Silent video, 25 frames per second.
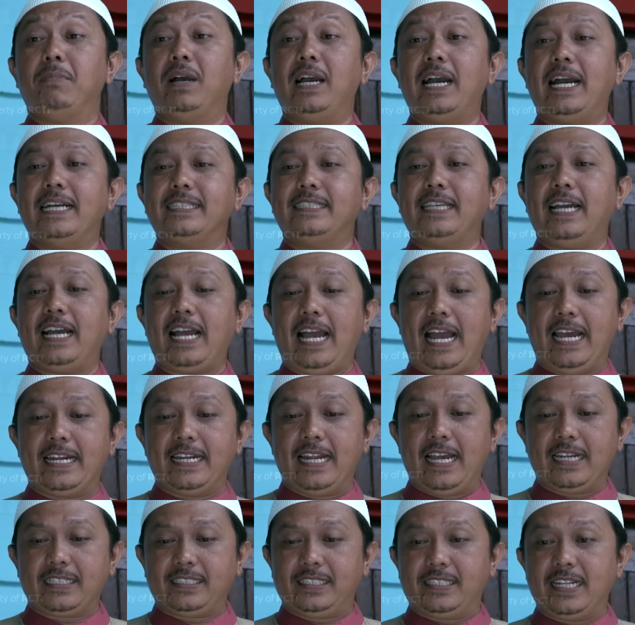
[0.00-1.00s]
mengajak
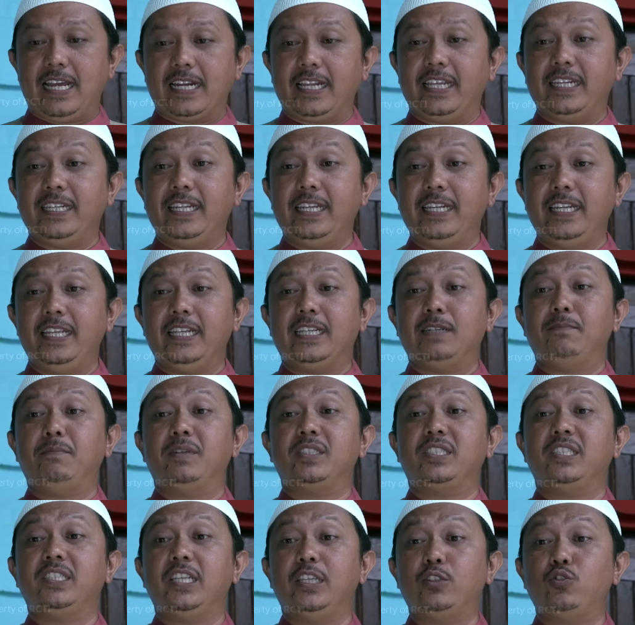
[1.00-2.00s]
anak dari dini ke
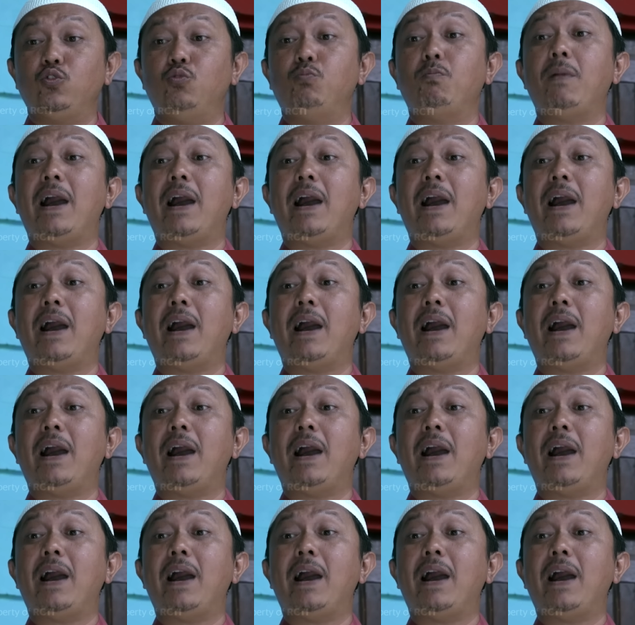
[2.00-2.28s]
masjid itu